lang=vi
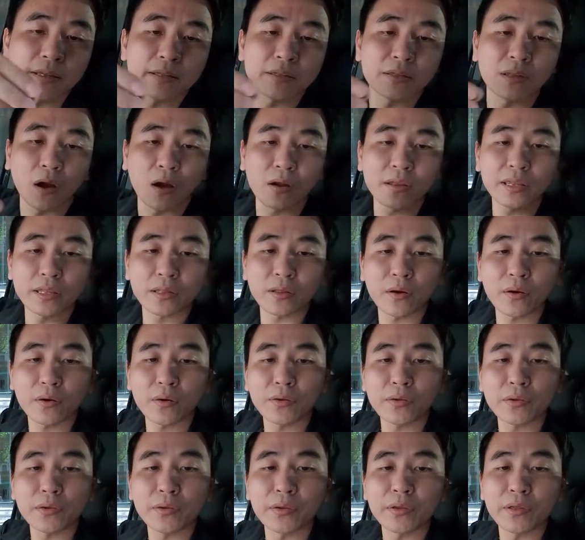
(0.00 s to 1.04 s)
nhỏ vậy
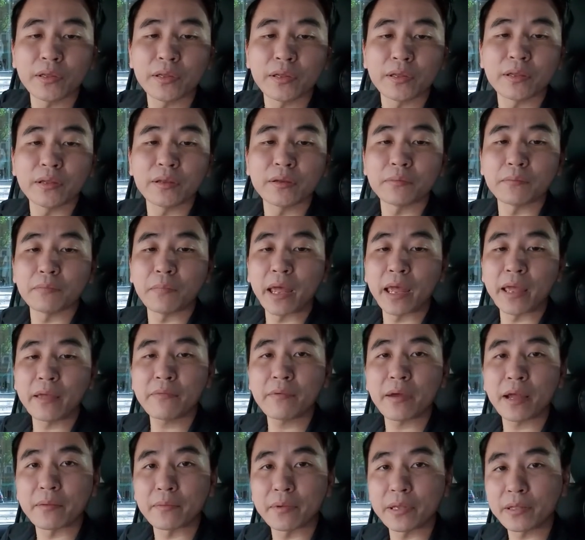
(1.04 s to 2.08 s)
thôi bẻ
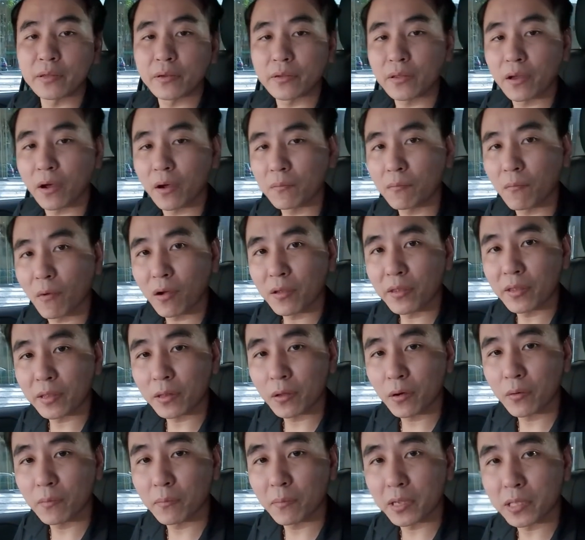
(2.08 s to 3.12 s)
vài miếng nhỏ nhỏ bỏ vậy
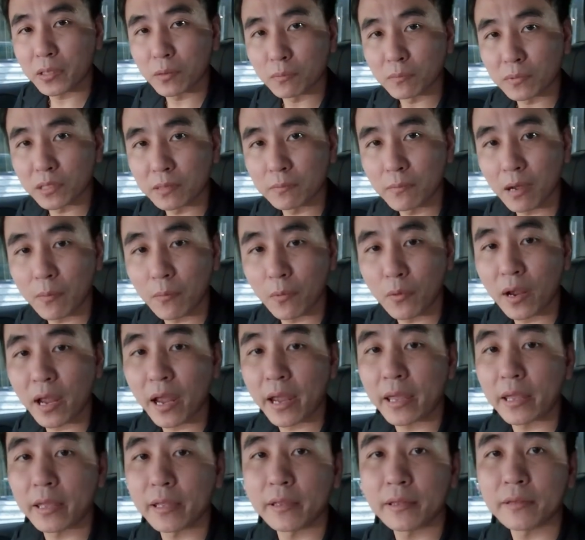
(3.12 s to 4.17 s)
thôi mà dùng thứ ba bốn
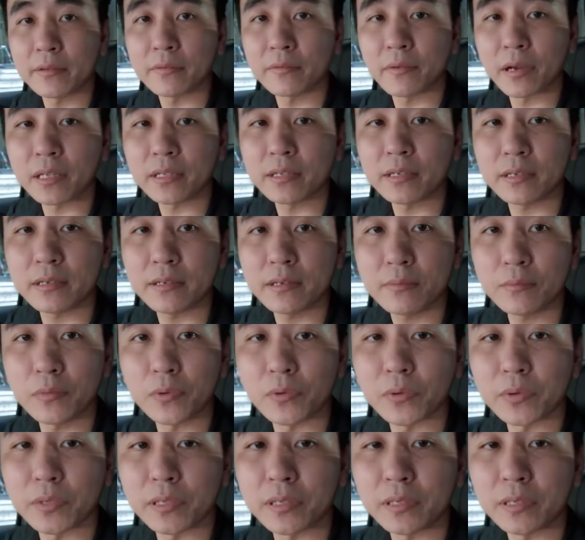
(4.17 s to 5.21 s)
ngày vẫn chưa hết mùi